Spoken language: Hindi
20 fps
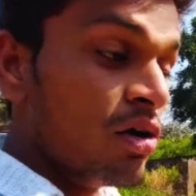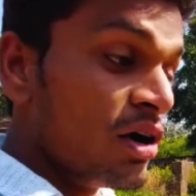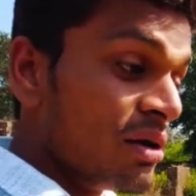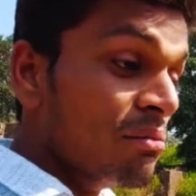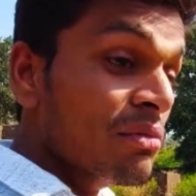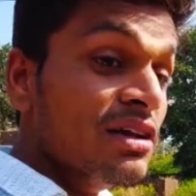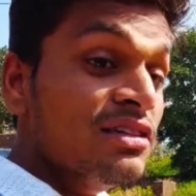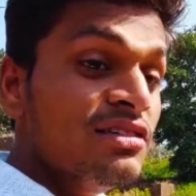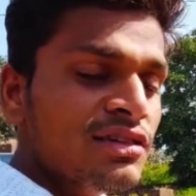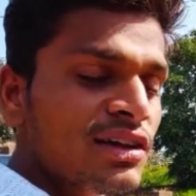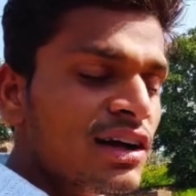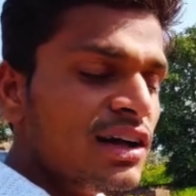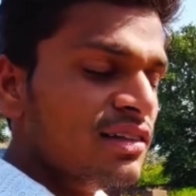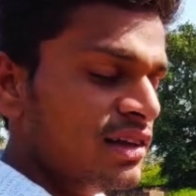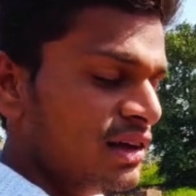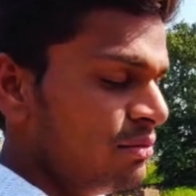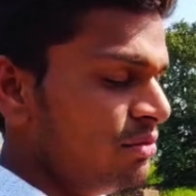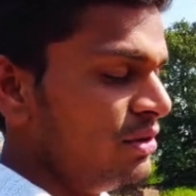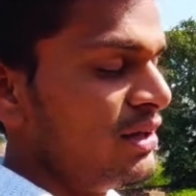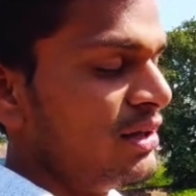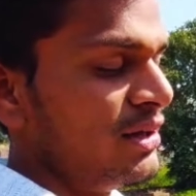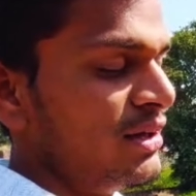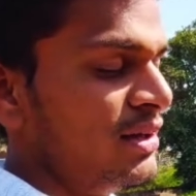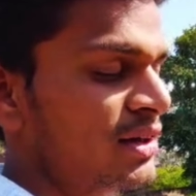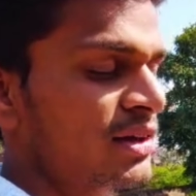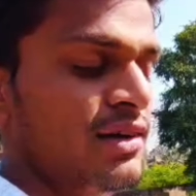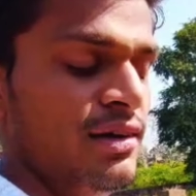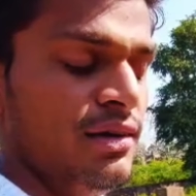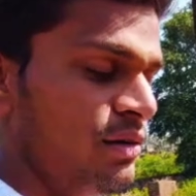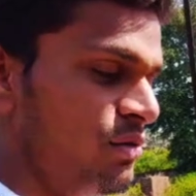और एक मनसा देवी हैं
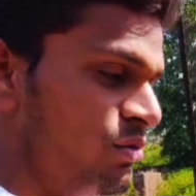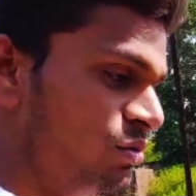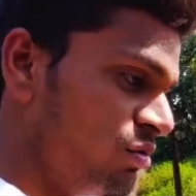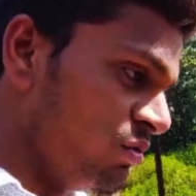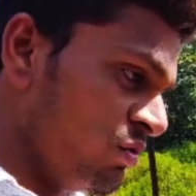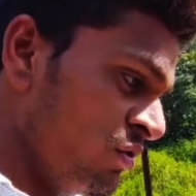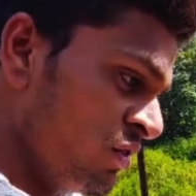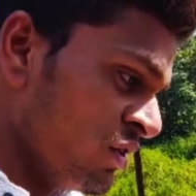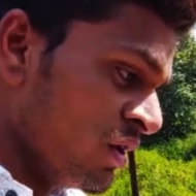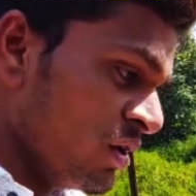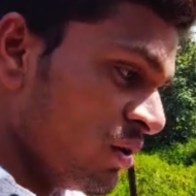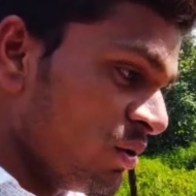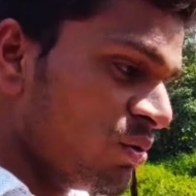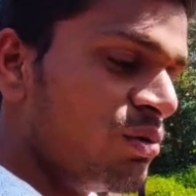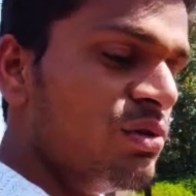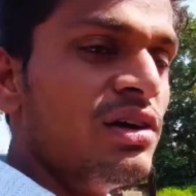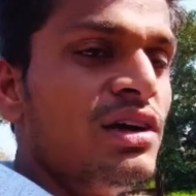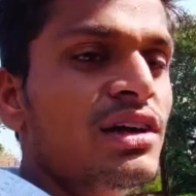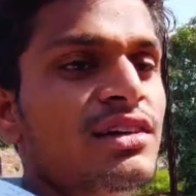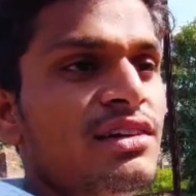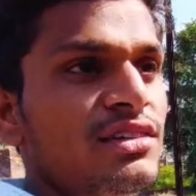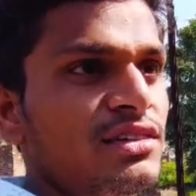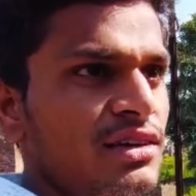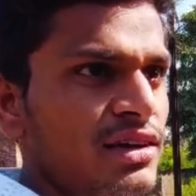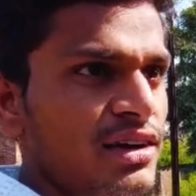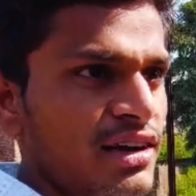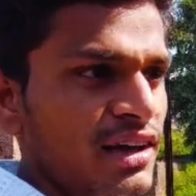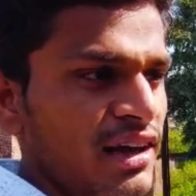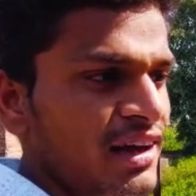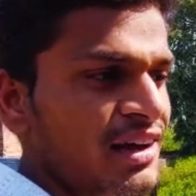उनके
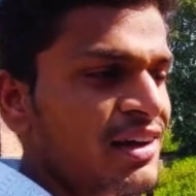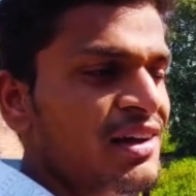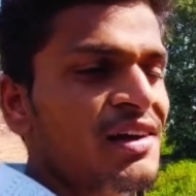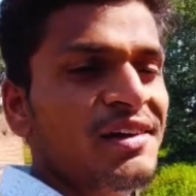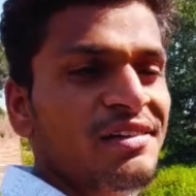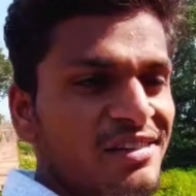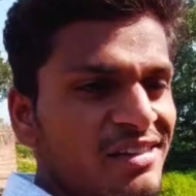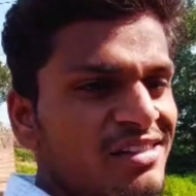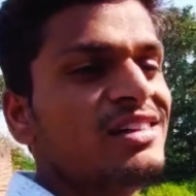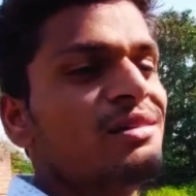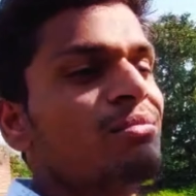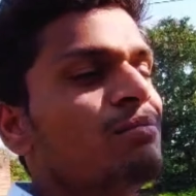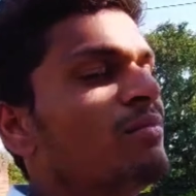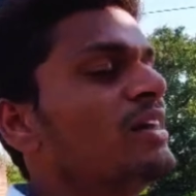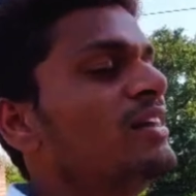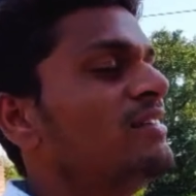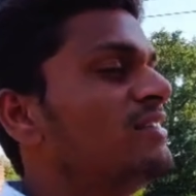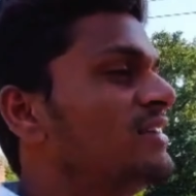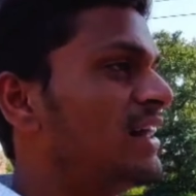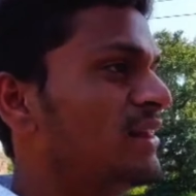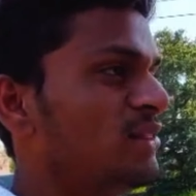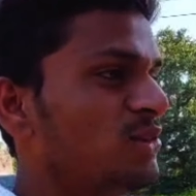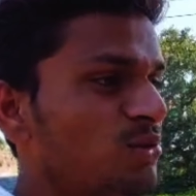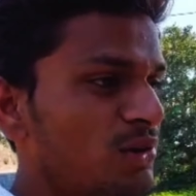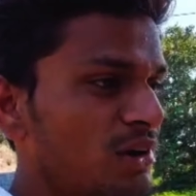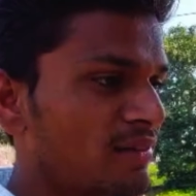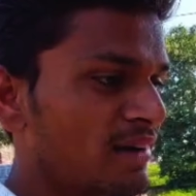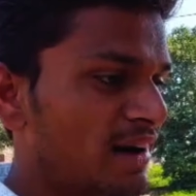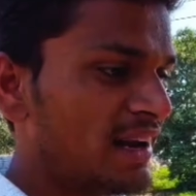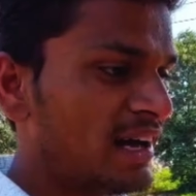दर्शन करेंगे जिनसे मन शांत
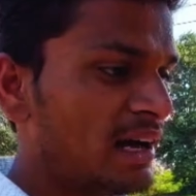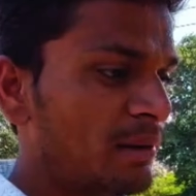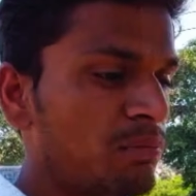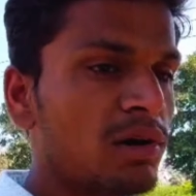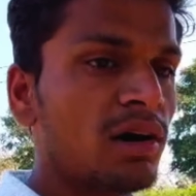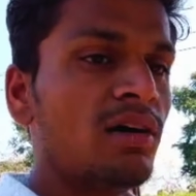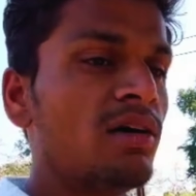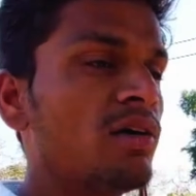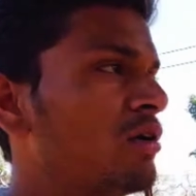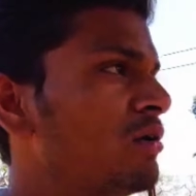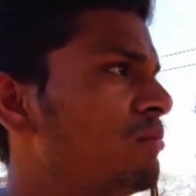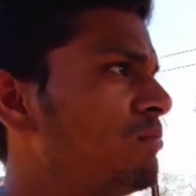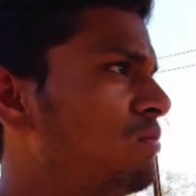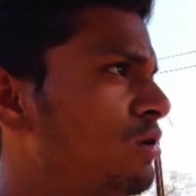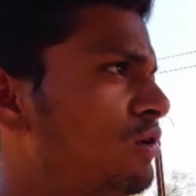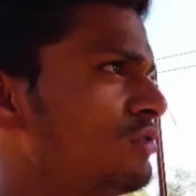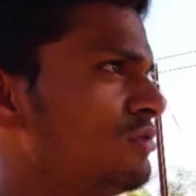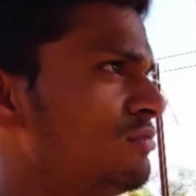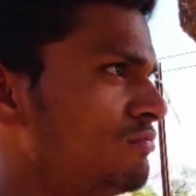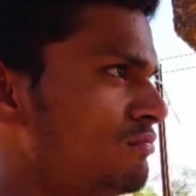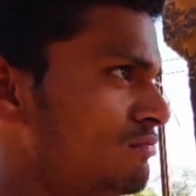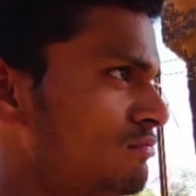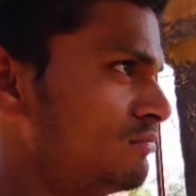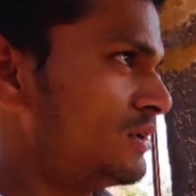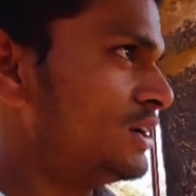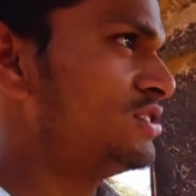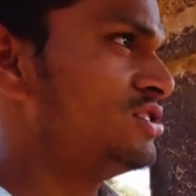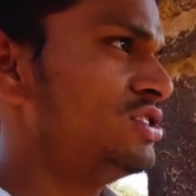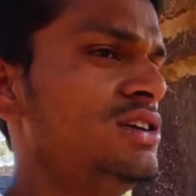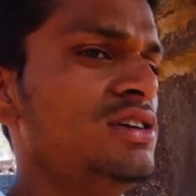होने वाला था और
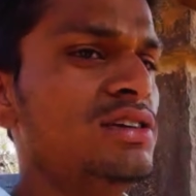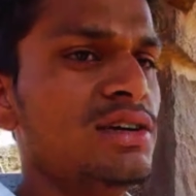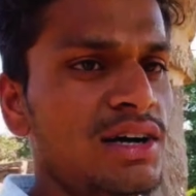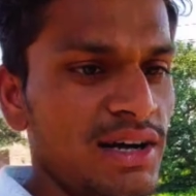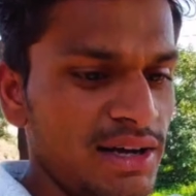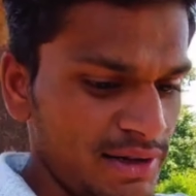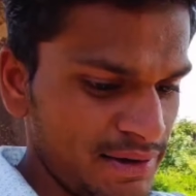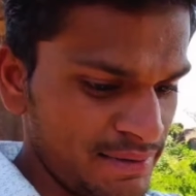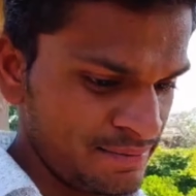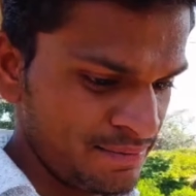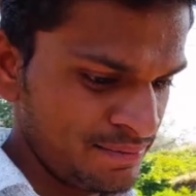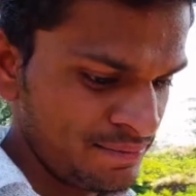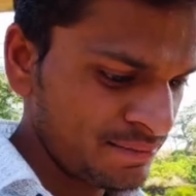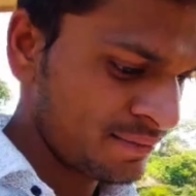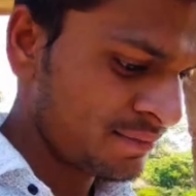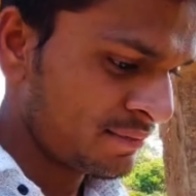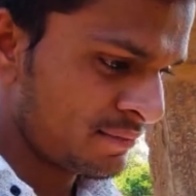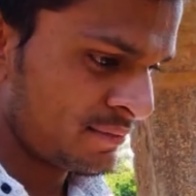बहुत अच्छी जगह है